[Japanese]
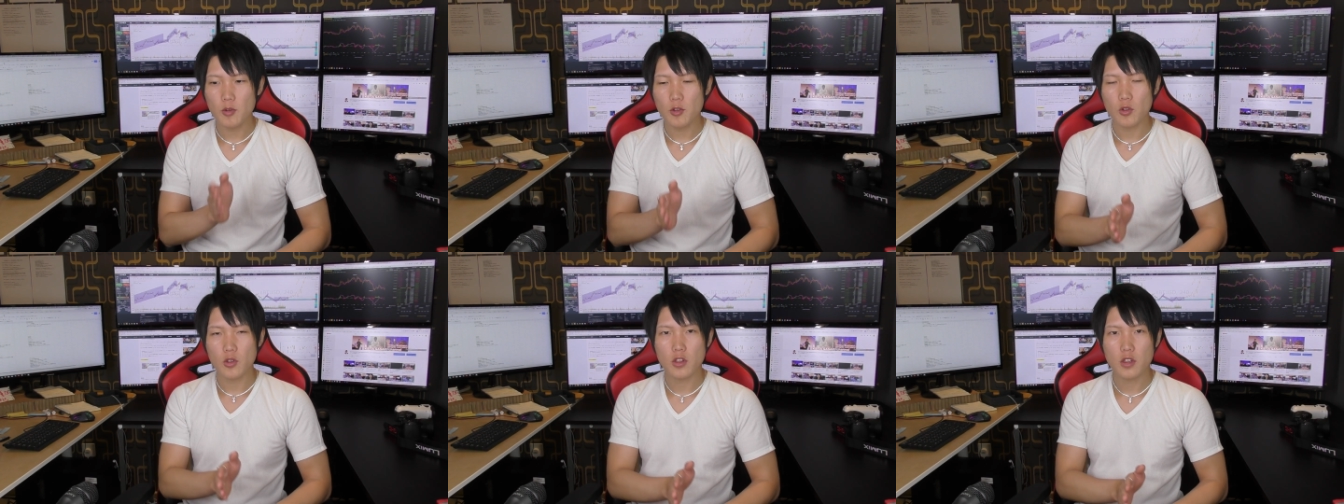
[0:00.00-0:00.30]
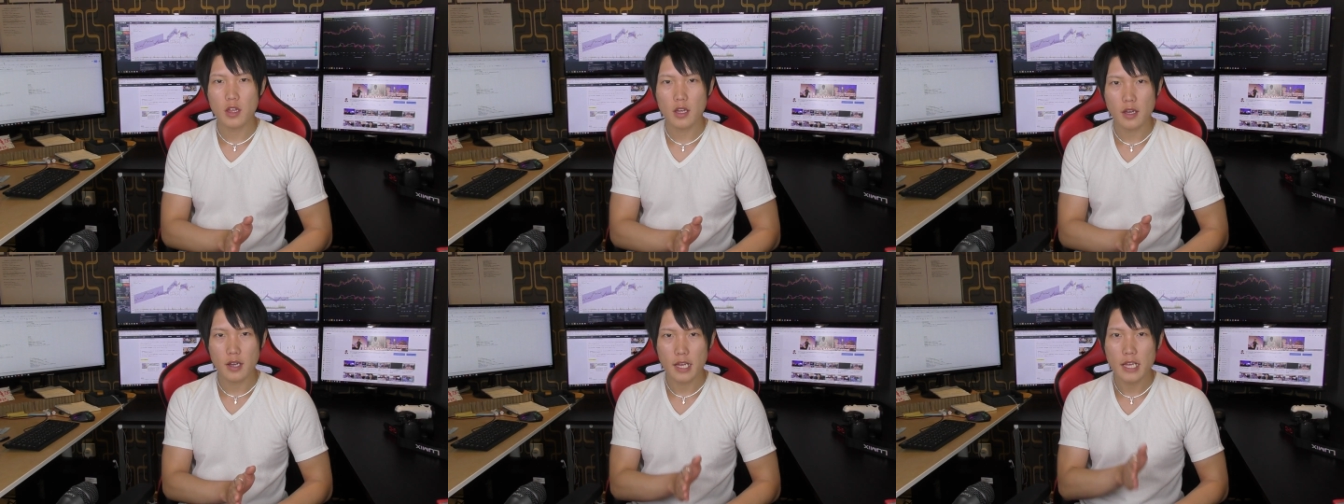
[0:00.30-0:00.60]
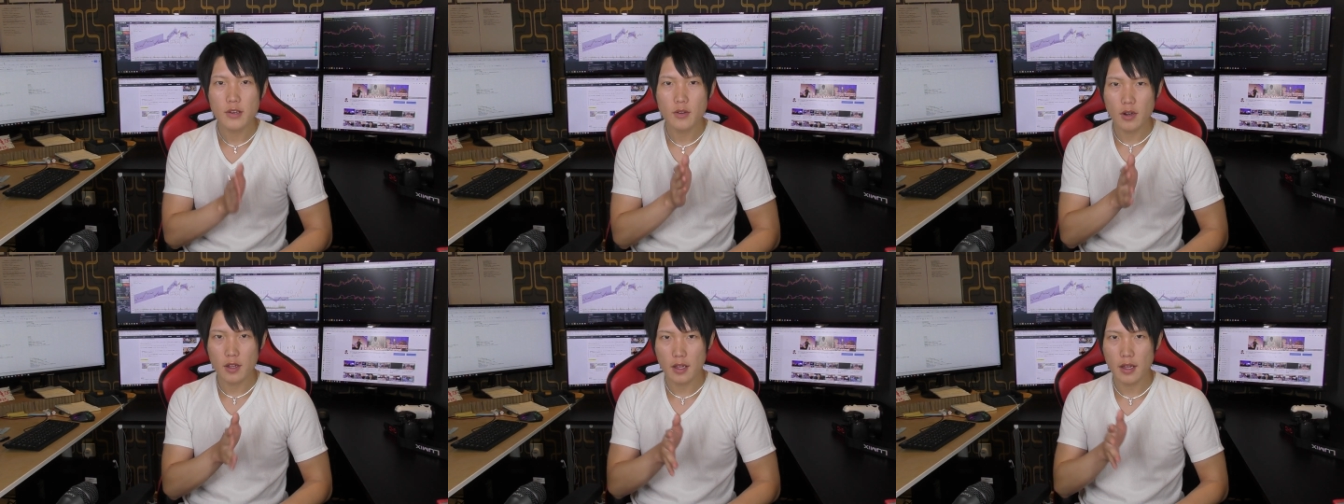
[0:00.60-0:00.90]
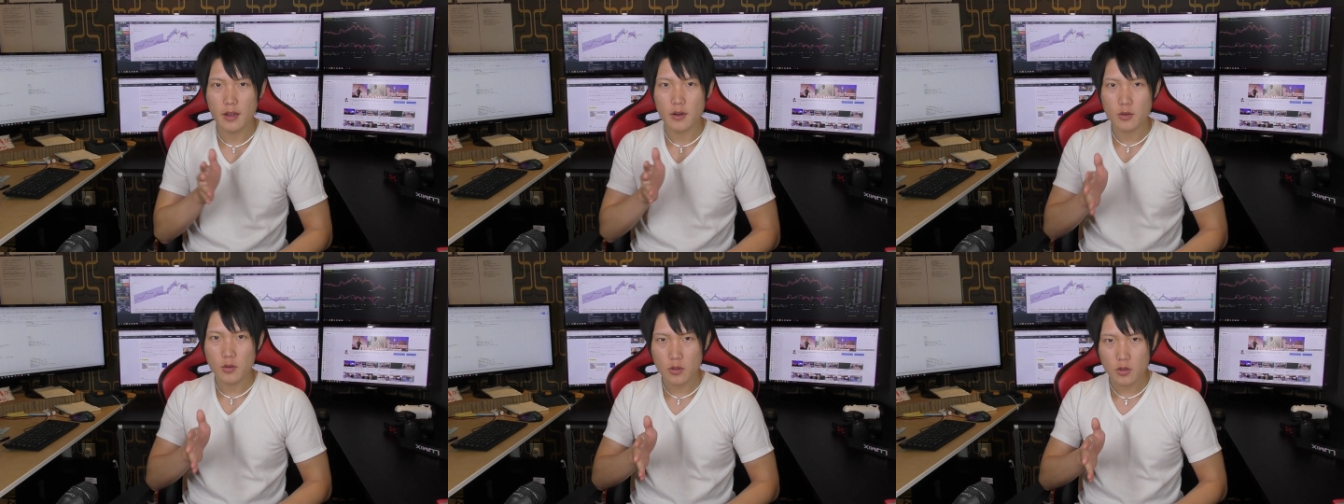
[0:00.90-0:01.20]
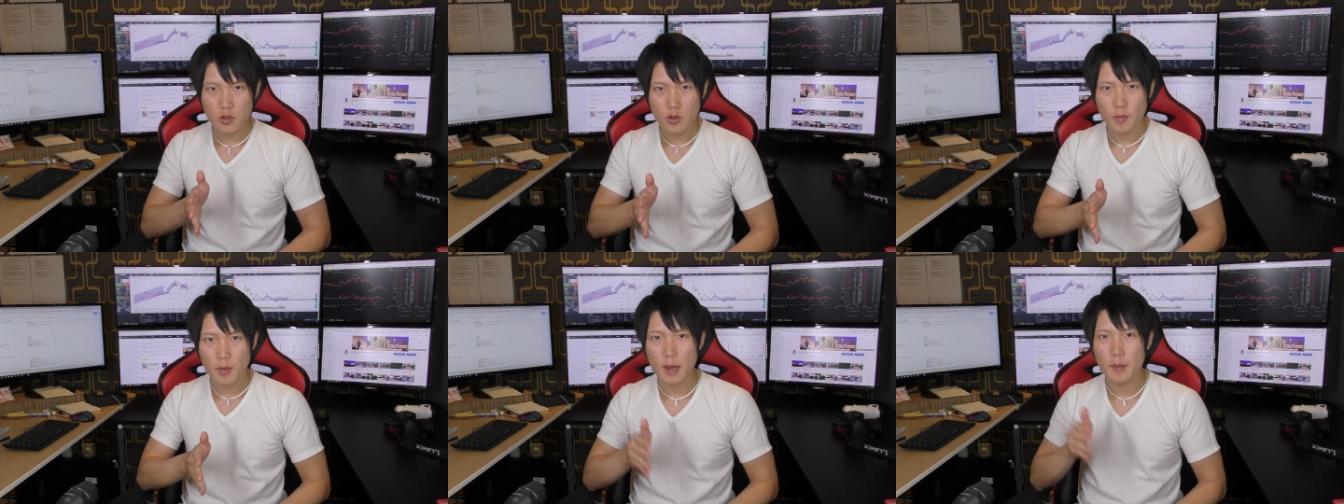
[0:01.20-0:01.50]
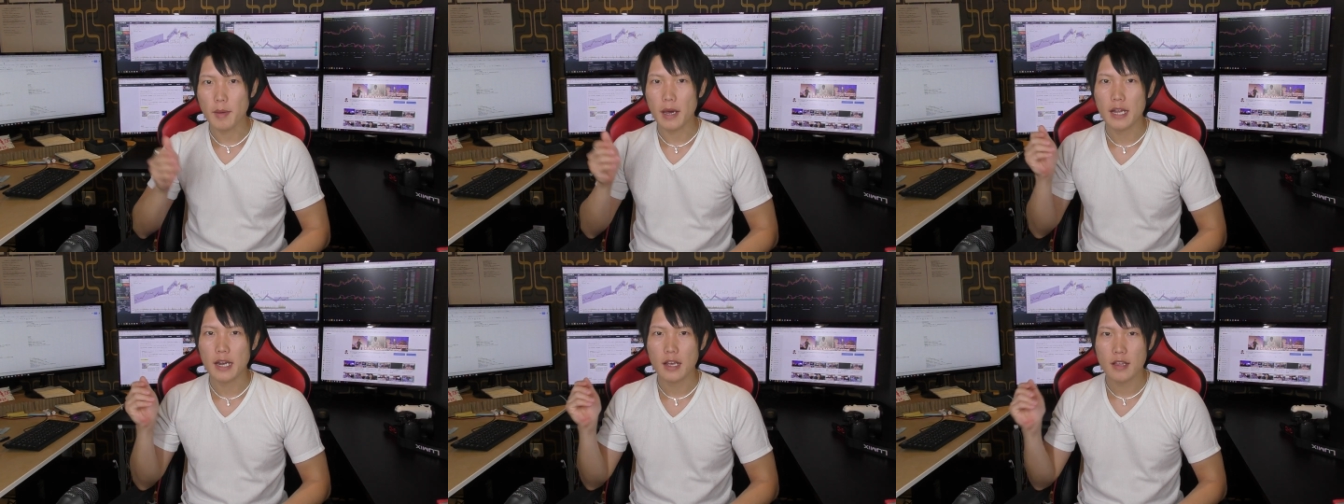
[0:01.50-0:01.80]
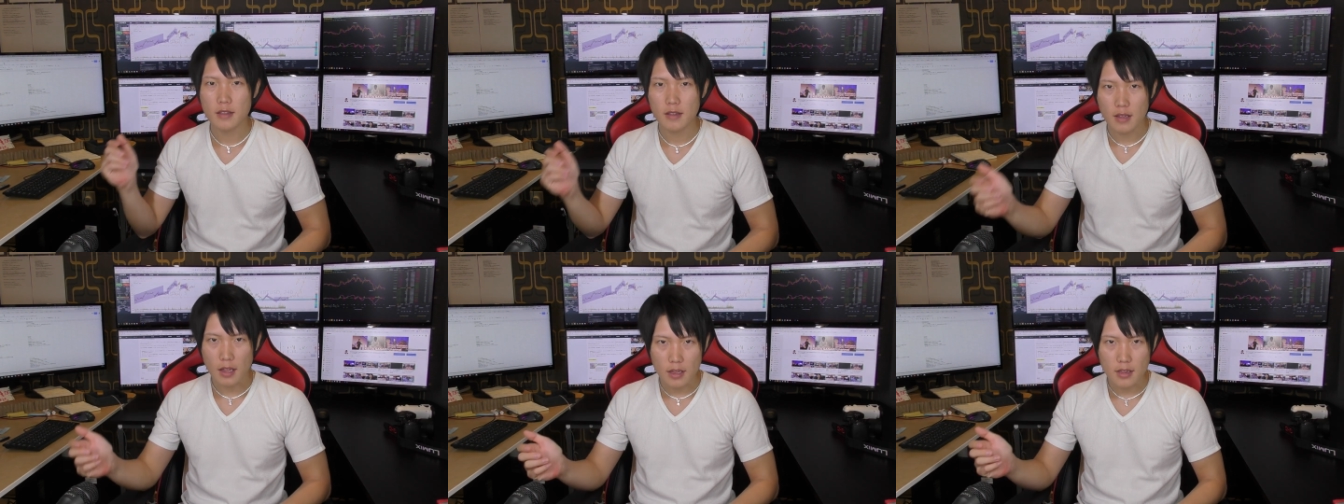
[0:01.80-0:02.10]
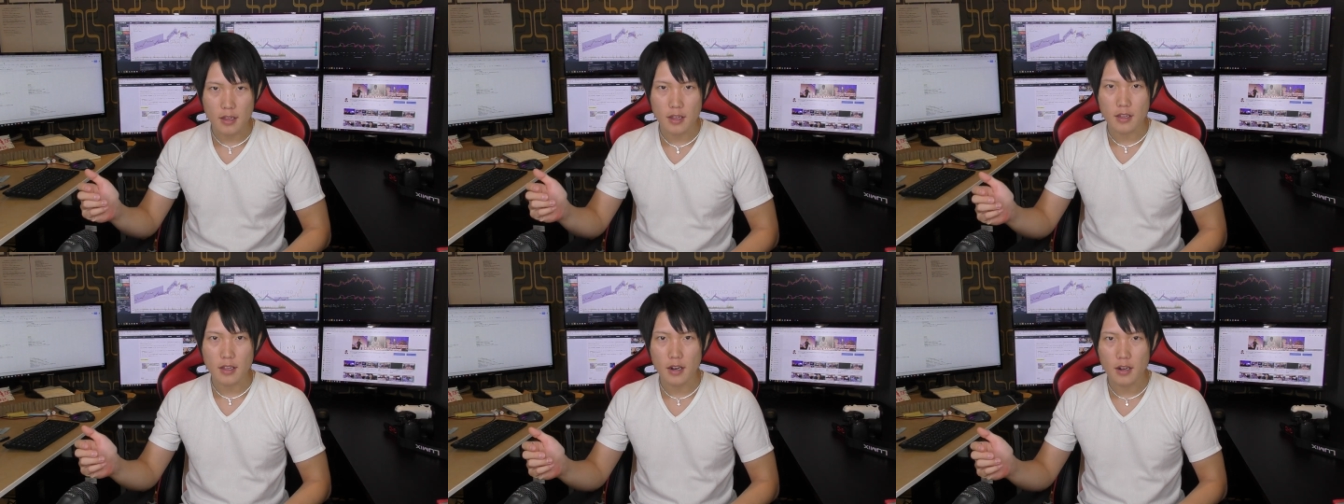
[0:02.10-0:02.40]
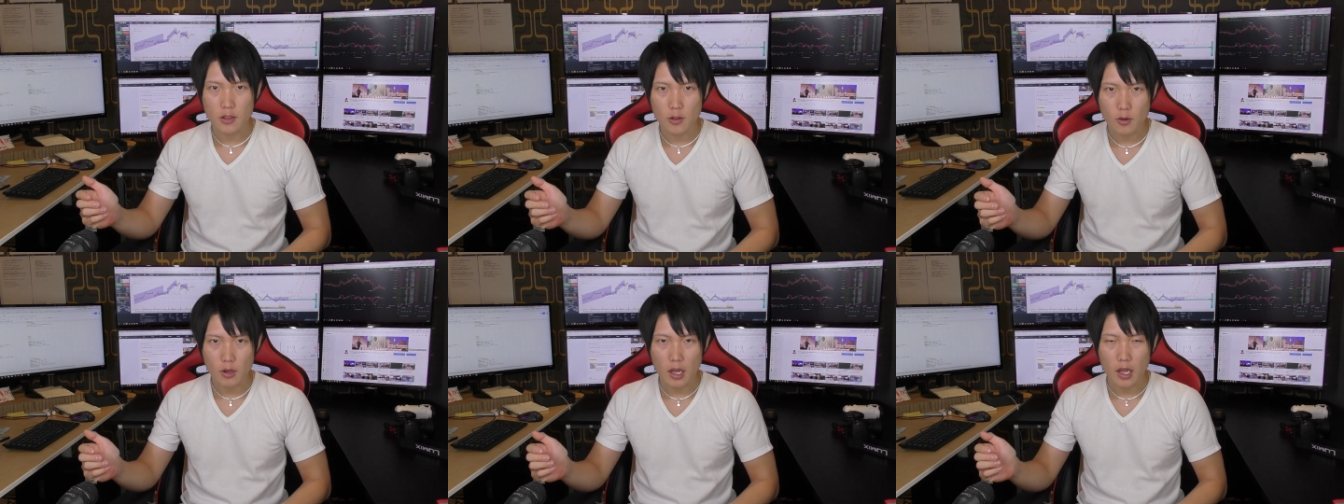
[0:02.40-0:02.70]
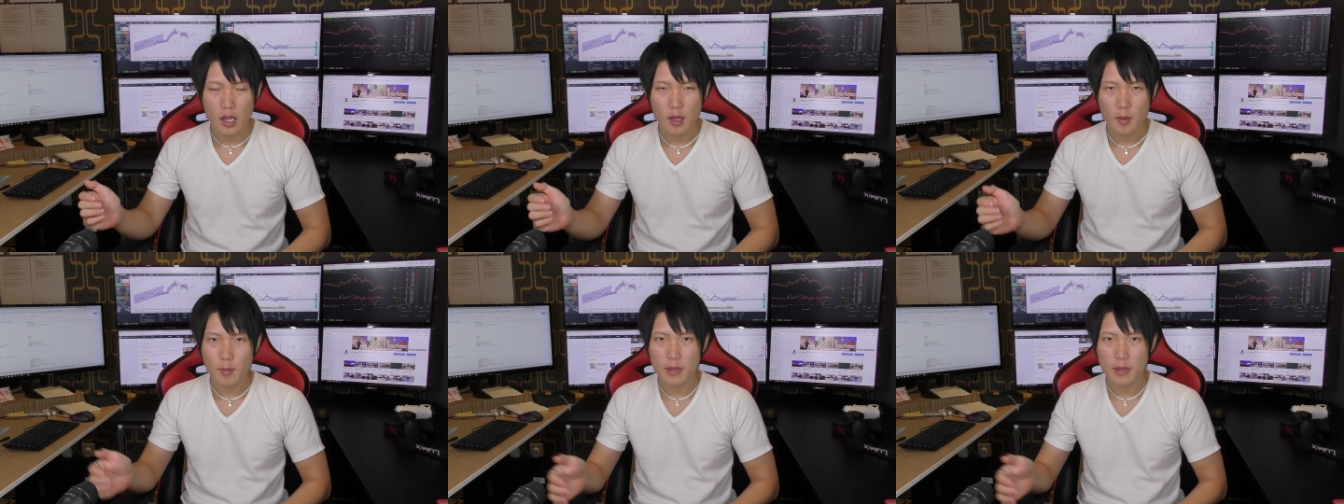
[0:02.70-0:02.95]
もとの資金がいくらであろうと、マイナスになっていたりとか、